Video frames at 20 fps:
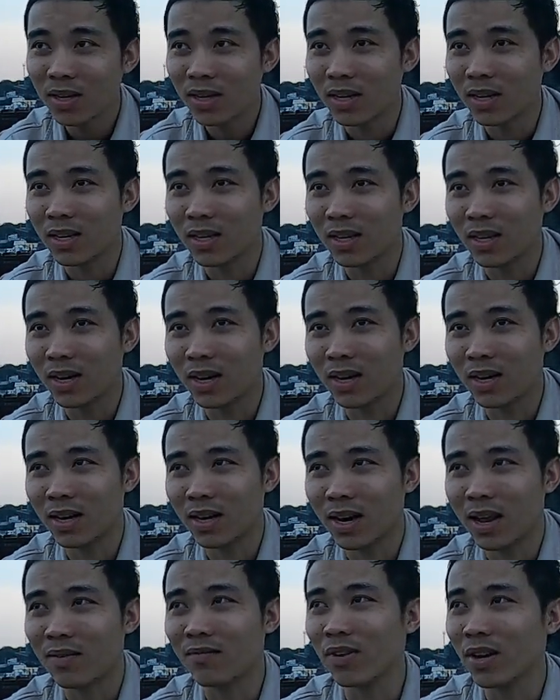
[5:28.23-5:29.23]
thì à,
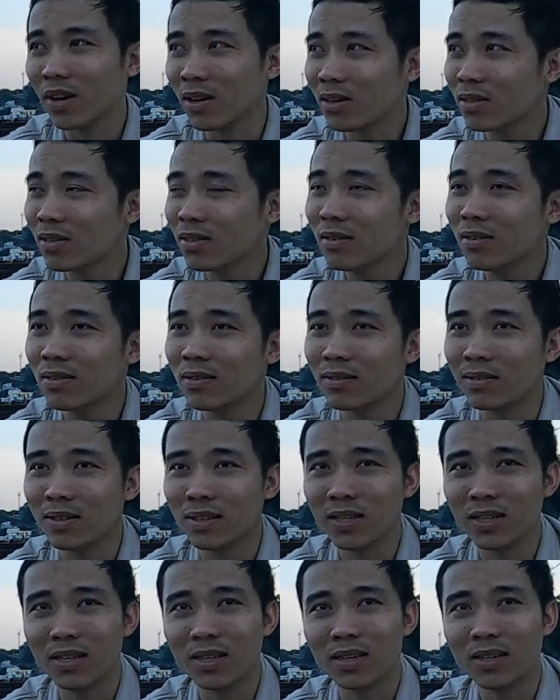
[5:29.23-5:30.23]
làm việc ở xứ người
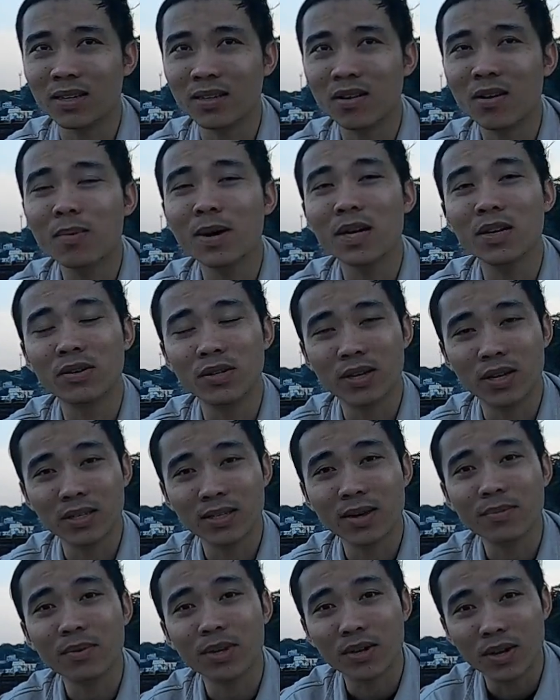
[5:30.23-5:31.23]
thì có bị người Nhật
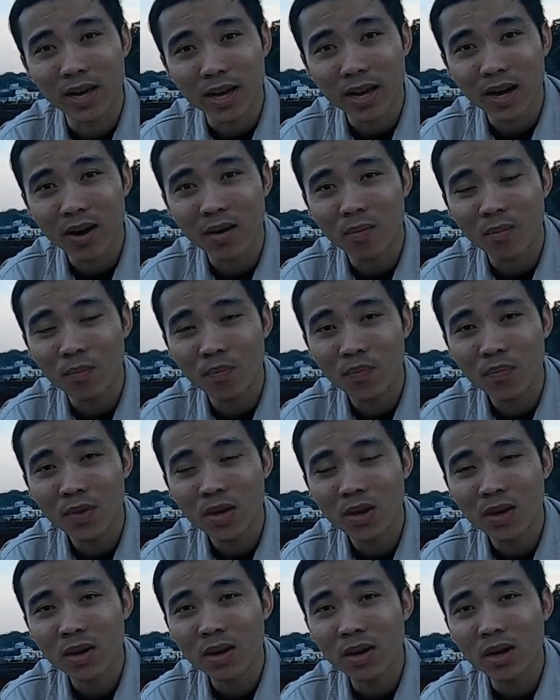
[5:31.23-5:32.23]
xem thường hay không
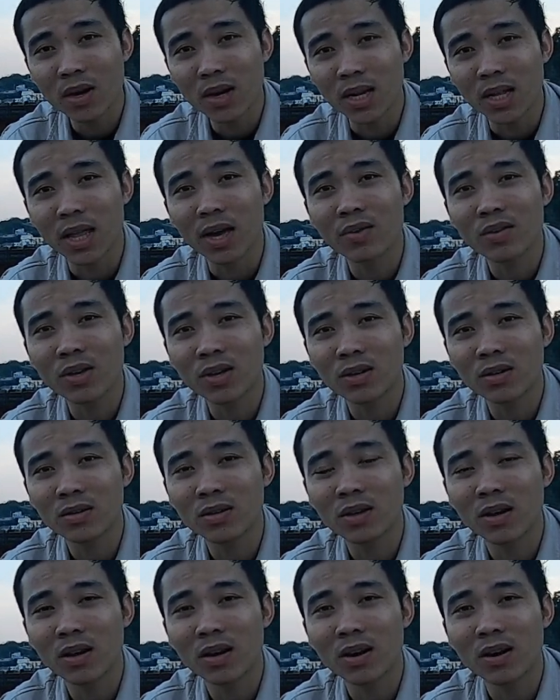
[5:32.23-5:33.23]
thì theo
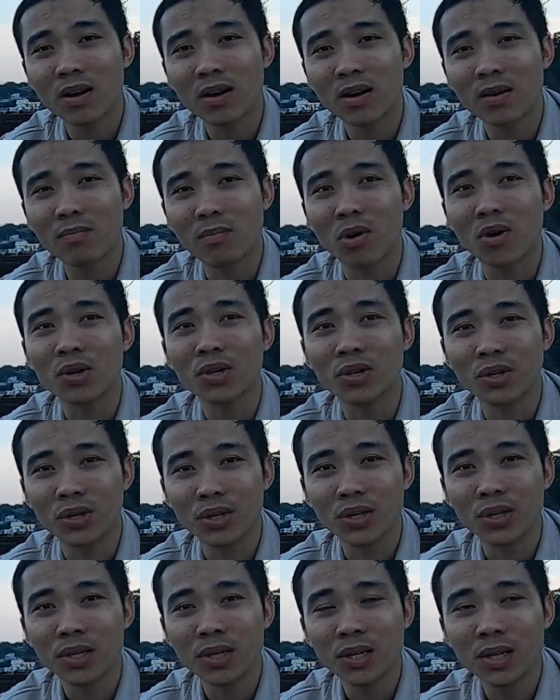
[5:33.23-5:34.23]
như à, mọi
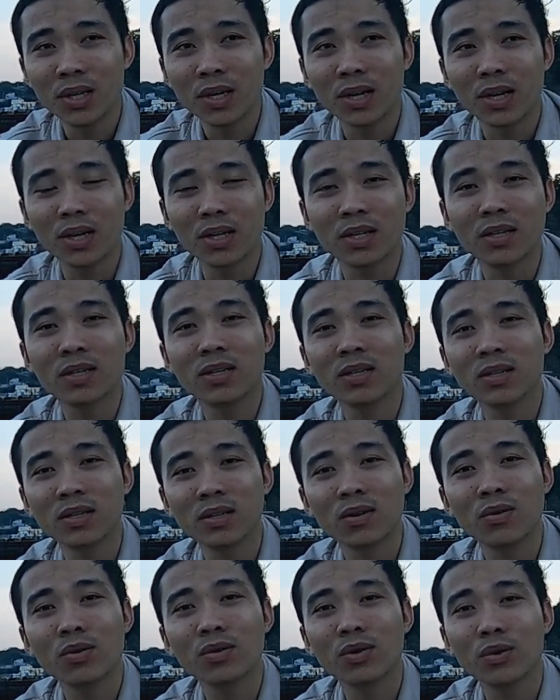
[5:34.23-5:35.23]
người hay như
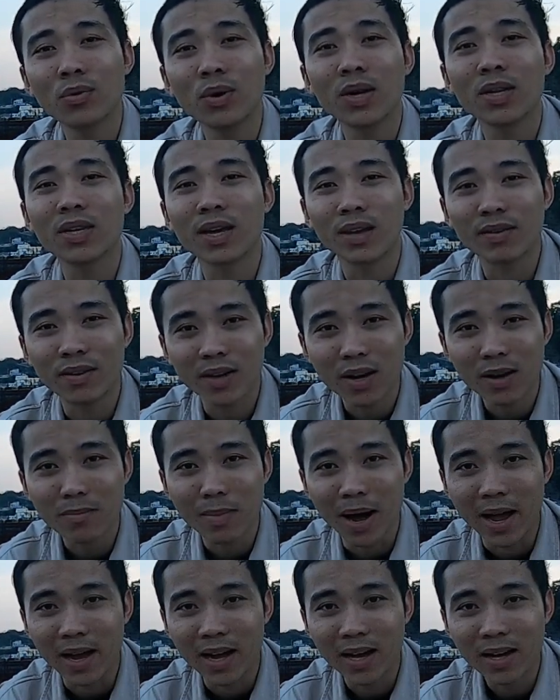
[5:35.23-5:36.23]
cô chú anh chị và các
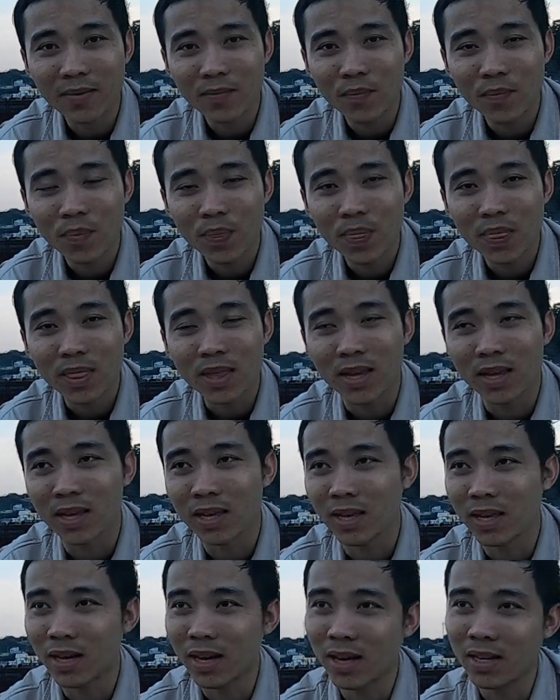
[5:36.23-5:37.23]
bạn á
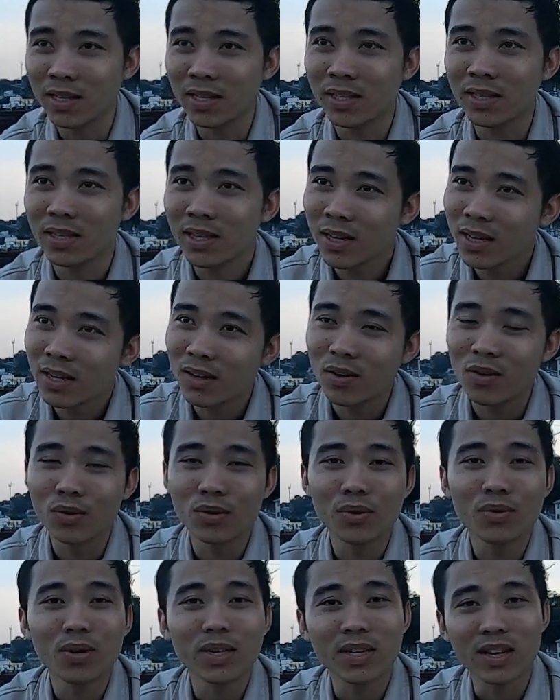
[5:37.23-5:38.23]
thì anh cô
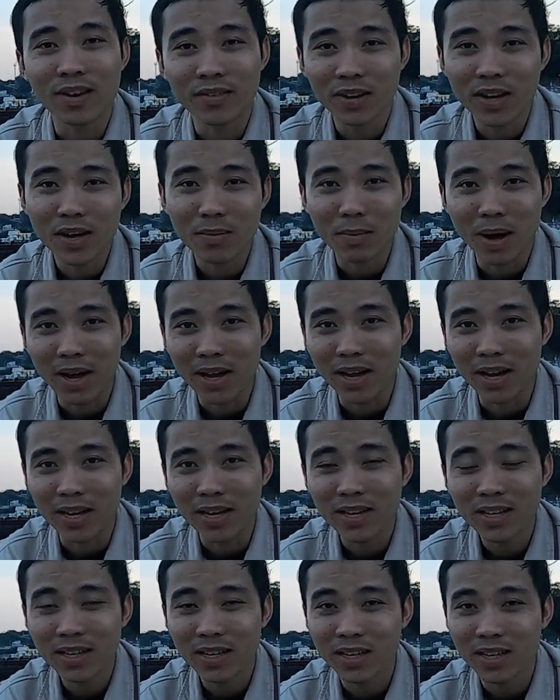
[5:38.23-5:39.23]
chú anh chị và các bạn
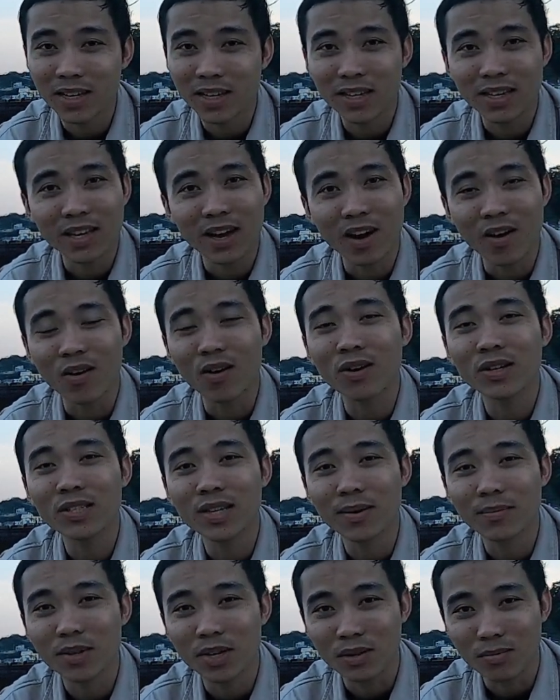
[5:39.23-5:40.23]
nghĩ thì họ có
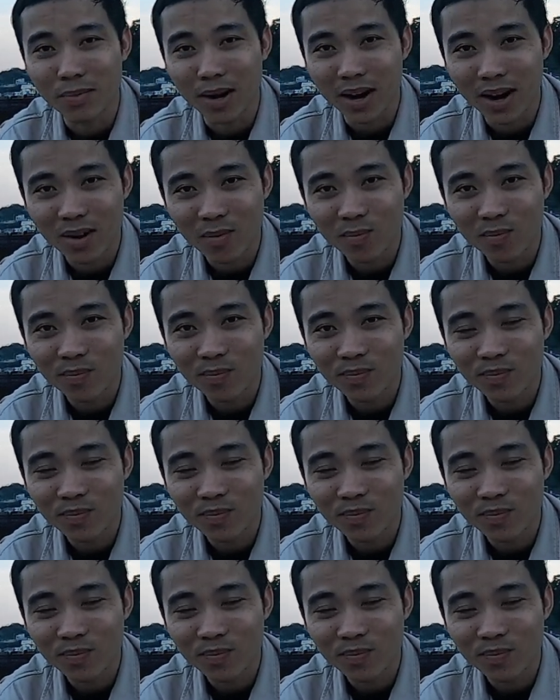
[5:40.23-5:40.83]
xem thường mình không